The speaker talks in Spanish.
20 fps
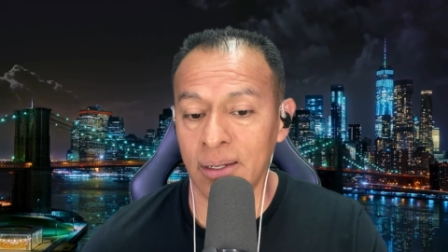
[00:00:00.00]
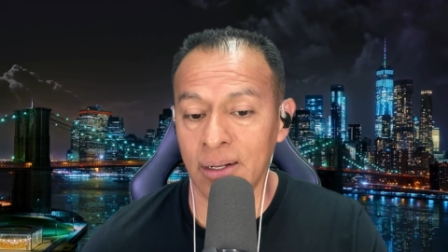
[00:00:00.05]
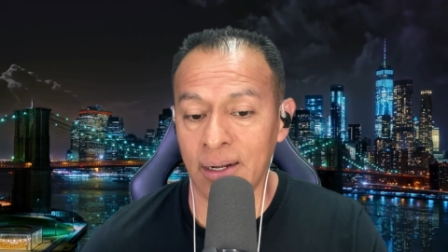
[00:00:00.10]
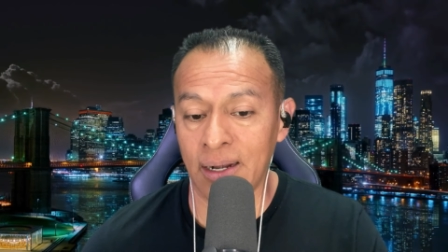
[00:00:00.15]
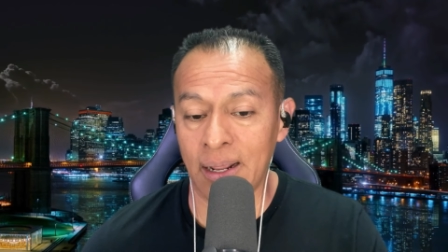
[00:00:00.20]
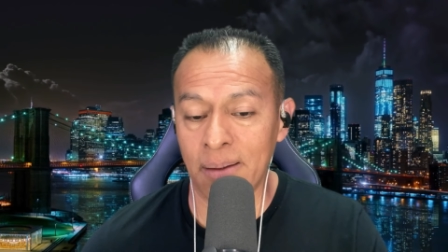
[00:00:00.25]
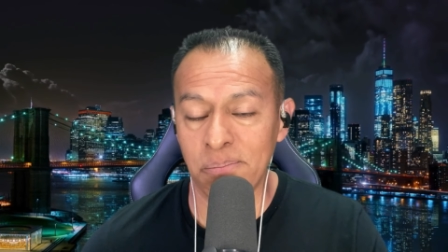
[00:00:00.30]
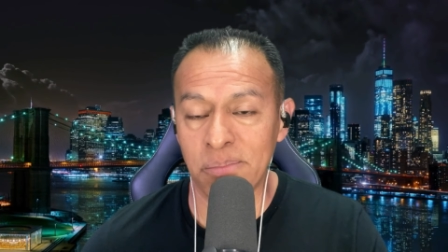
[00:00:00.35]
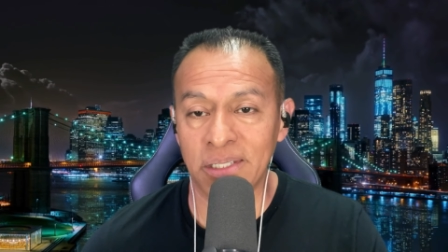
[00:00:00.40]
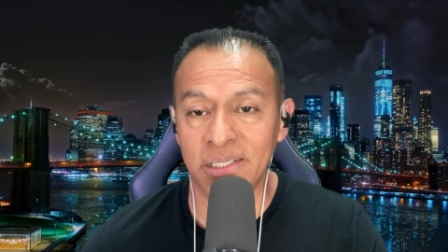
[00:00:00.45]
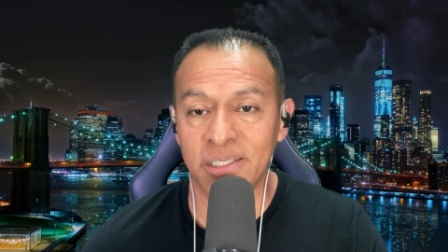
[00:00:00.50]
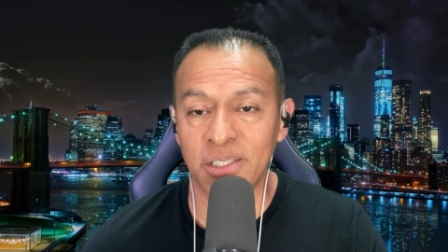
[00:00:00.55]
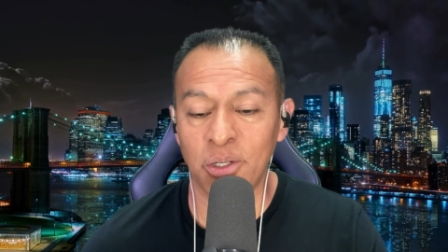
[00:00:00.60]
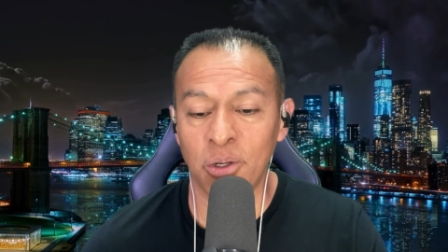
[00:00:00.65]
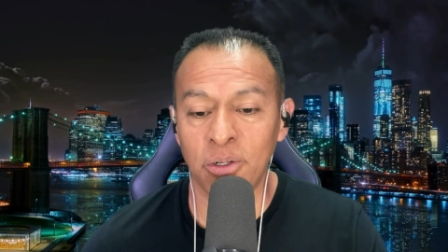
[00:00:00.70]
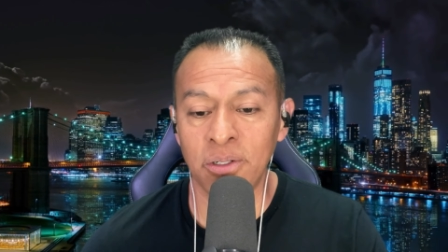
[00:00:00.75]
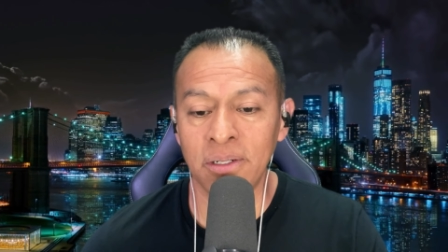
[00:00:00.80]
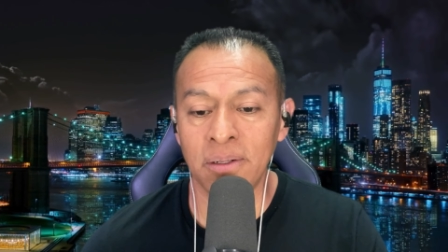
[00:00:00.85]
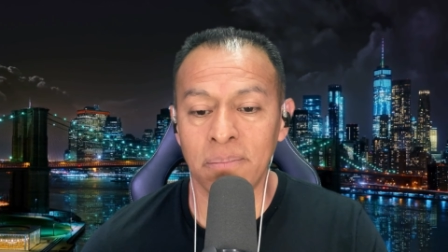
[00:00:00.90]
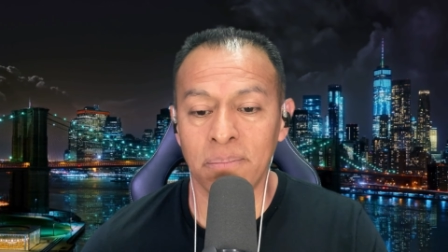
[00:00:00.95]
la
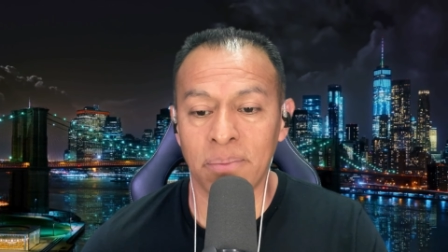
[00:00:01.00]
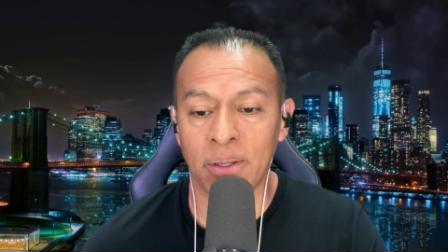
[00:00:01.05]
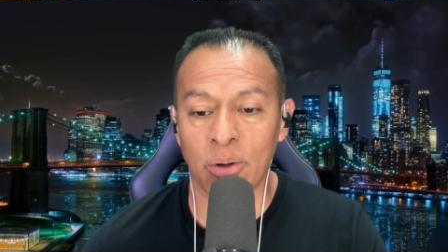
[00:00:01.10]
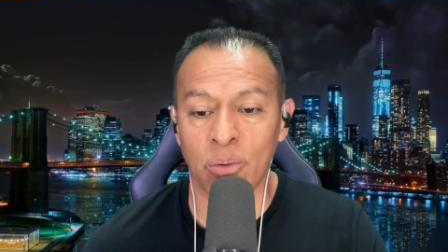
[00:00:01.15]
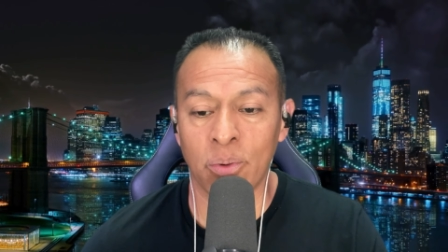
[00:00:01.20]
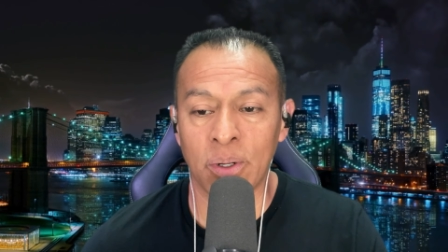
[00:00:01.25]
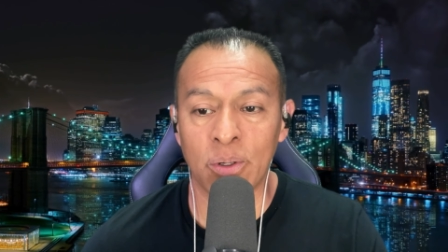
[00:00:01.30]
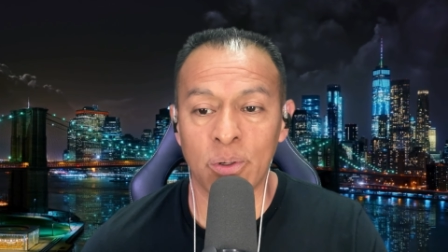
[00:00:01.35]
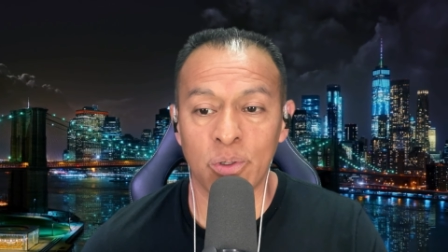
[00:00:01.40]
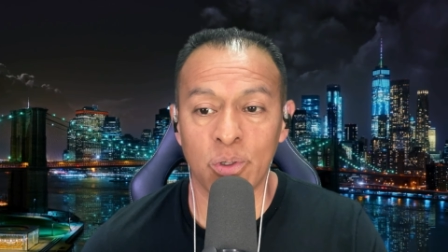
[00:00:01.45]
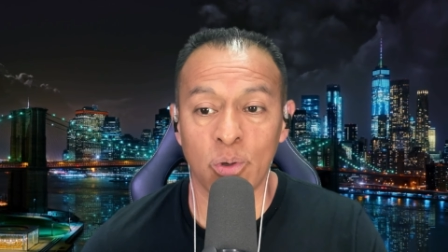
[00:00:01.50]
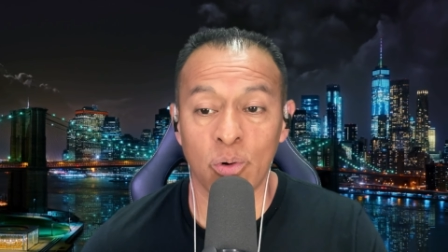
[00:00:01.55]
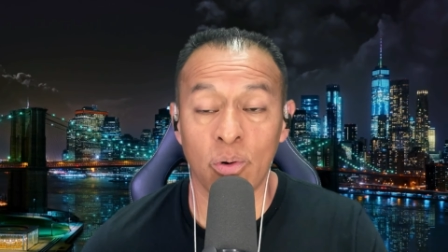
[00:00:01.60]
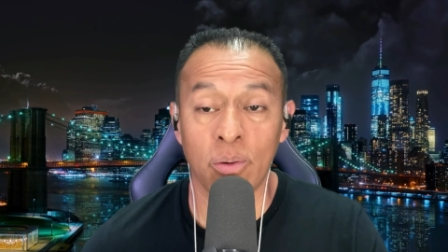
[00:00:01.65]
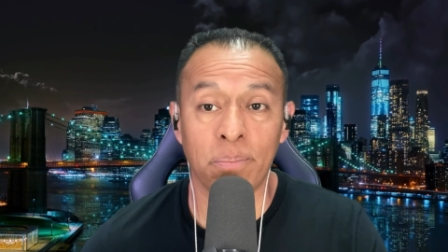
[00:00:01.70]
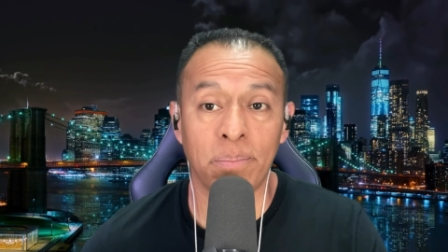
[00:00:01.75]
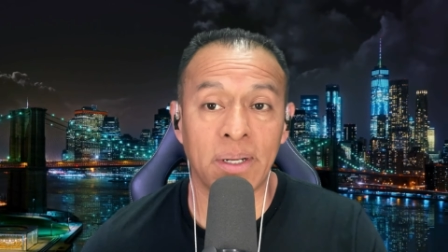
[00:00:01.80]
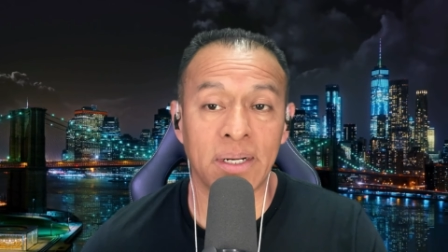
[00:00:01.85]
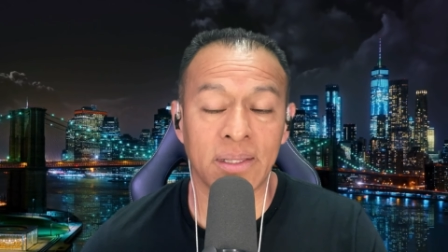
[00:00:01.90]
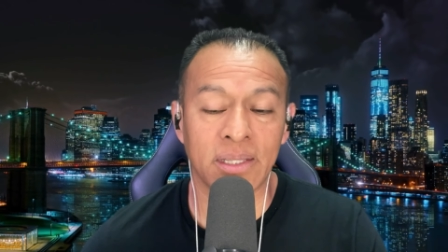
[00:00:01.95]
misión, pero bueno, yo en
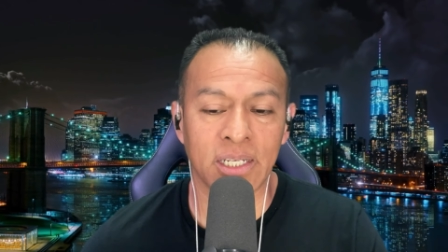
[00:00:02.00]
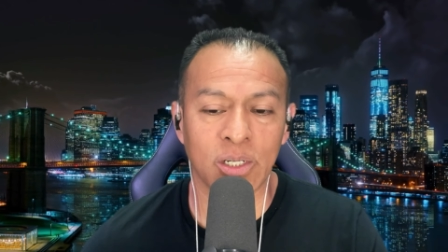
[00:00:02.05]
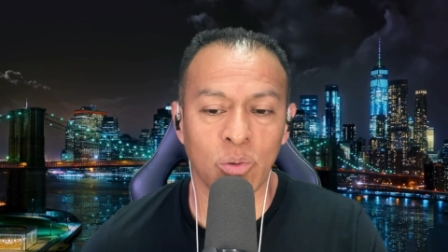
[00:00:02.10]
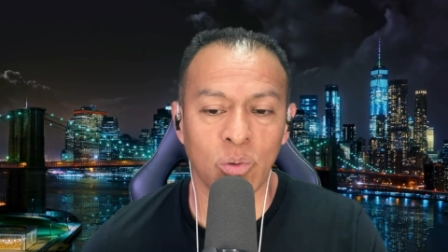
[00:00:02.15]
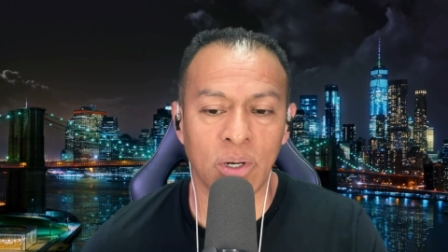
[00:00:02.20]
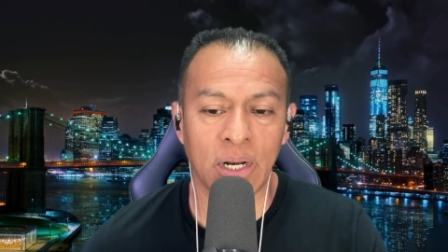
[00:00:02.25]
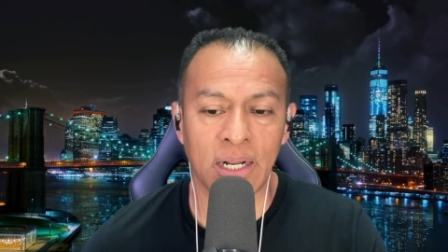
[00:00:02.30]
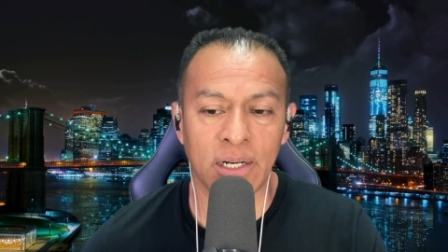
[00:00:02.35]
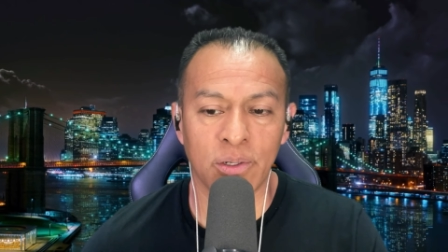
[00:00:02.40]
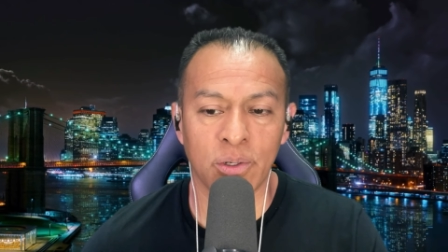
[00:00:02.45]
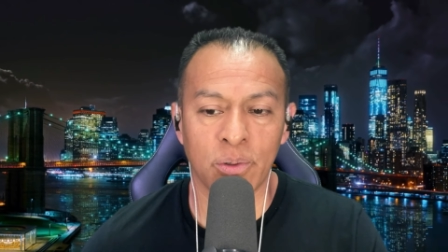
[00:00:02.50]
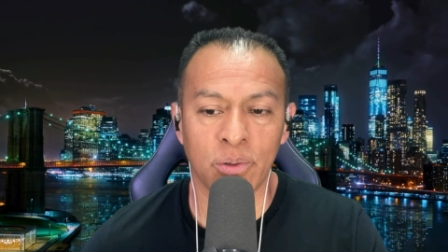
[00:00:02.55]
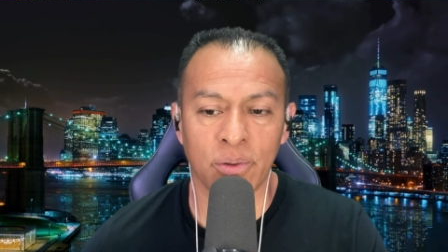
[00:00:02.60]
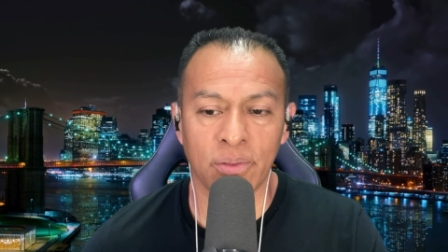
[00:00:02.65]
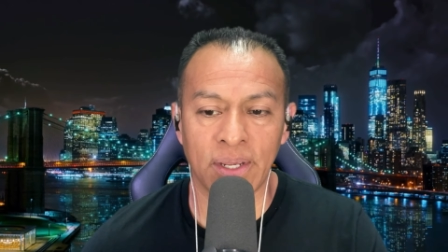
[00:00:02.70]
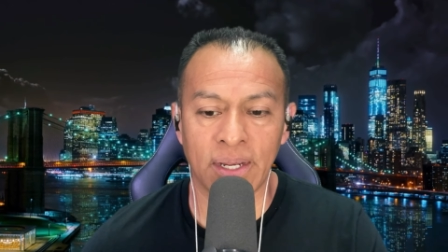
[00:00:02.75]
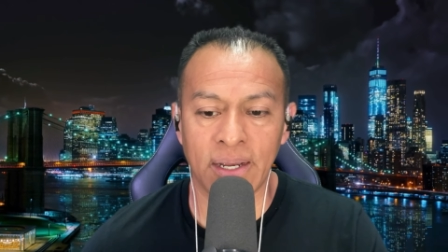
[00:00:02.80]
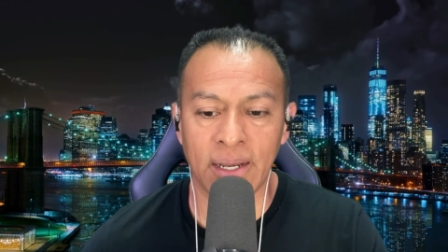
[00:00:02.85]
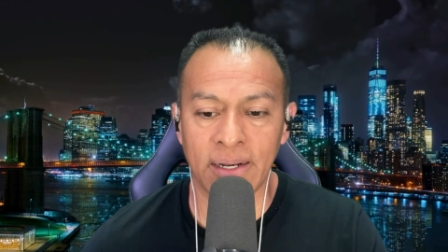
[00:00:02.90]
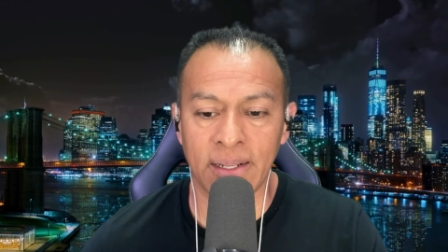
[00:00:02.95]
lo particular yo
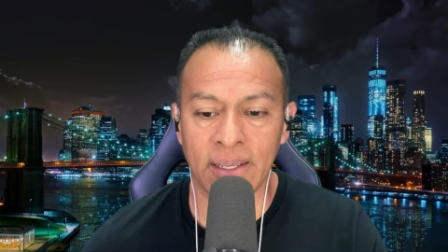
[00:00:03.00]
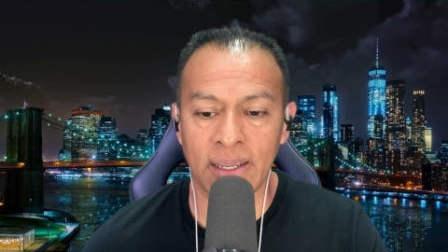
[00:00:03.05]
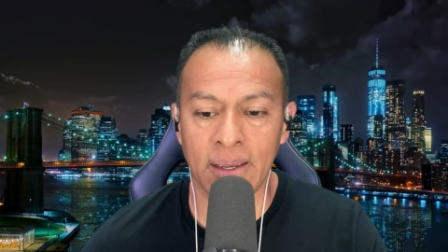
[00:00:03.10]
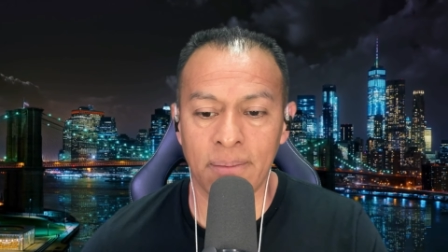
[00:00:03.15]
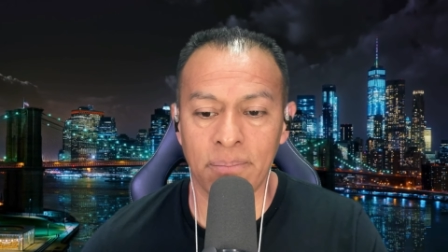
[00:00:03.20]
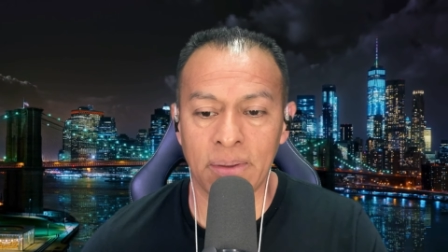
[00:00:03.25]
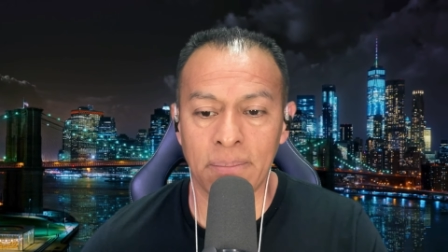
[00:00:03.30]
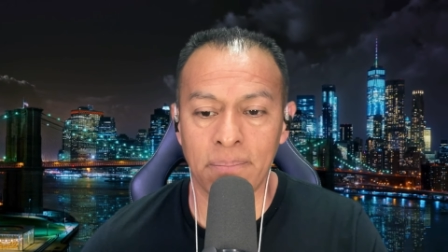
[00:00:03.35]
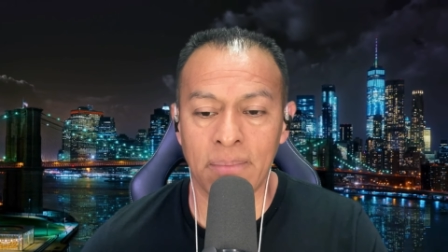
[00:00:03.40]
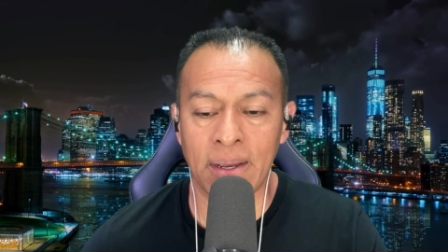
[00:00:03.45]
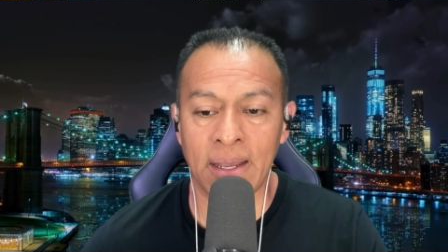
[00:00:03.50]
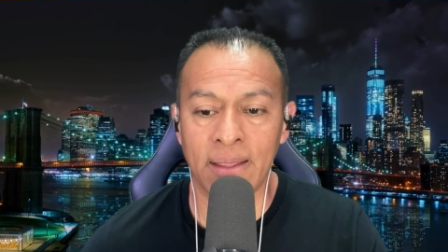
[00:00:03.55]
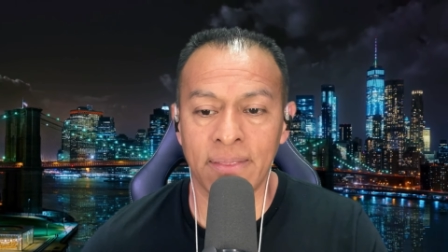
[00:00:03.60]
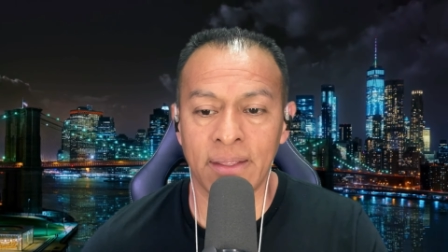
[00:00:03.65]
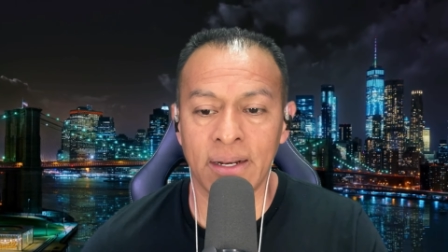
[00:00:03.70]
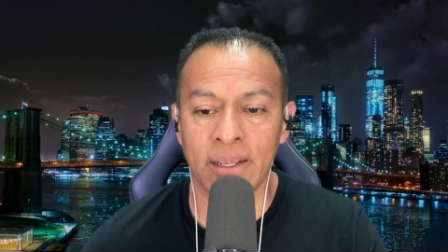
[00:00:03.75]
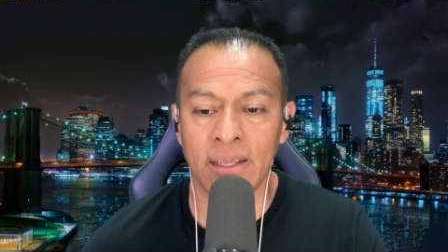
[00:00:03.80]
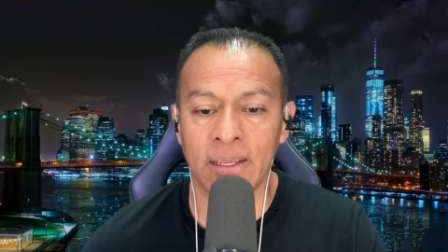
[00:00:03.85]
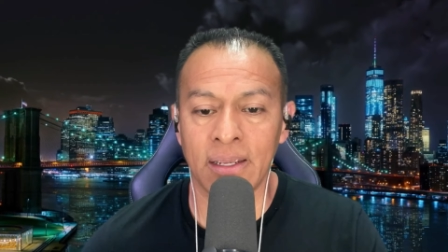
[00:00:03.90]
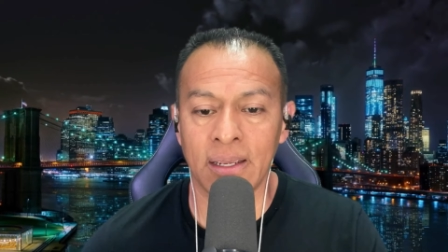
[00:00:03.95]
no dejaría a mi
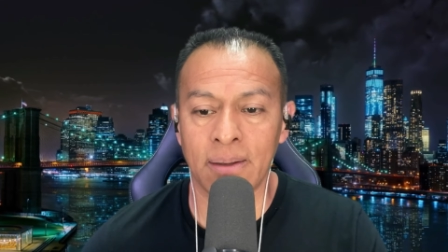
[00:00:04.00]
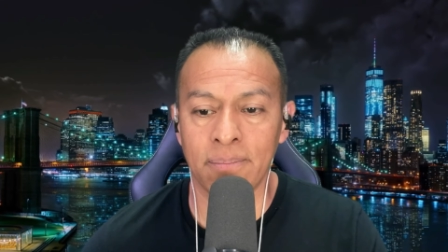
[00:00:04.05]
madre,